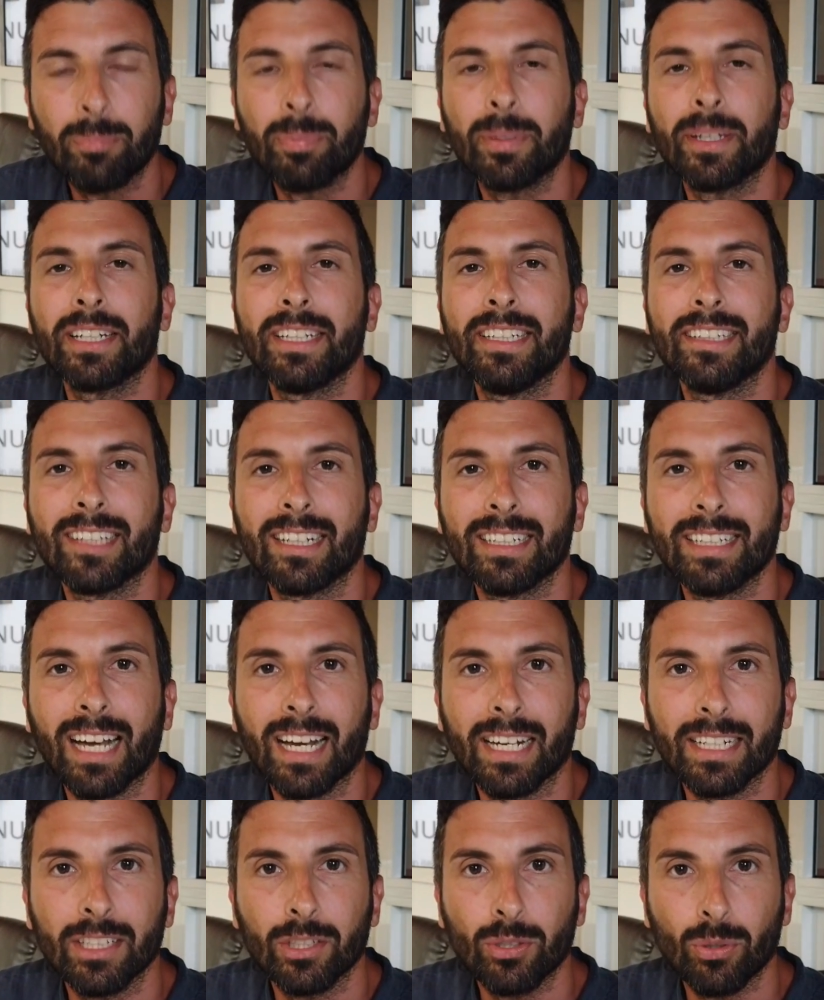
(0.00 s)
per gli
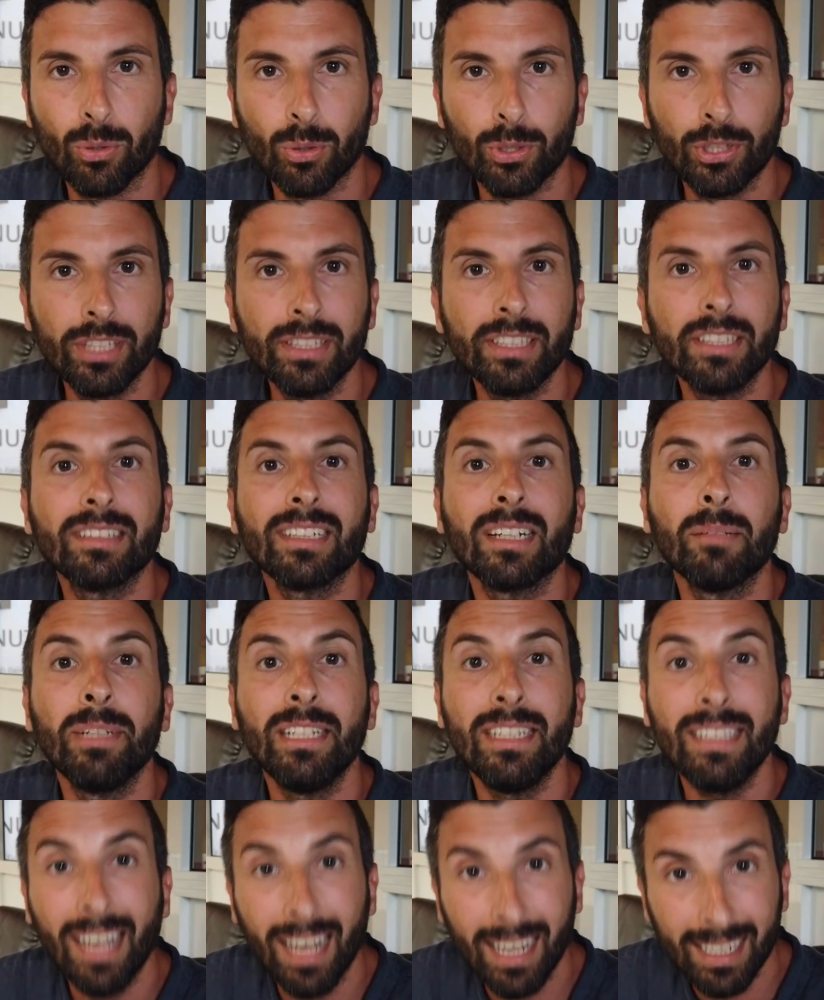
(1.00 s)
italiani, sono usciti 3
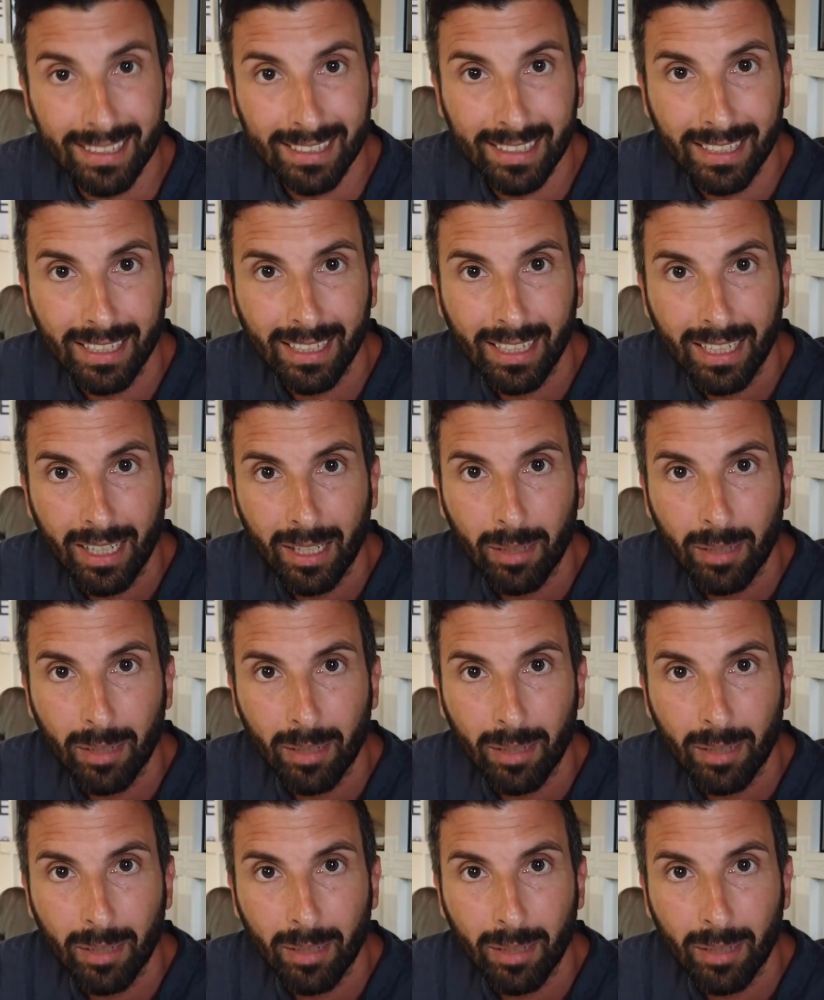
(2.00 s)
miliardi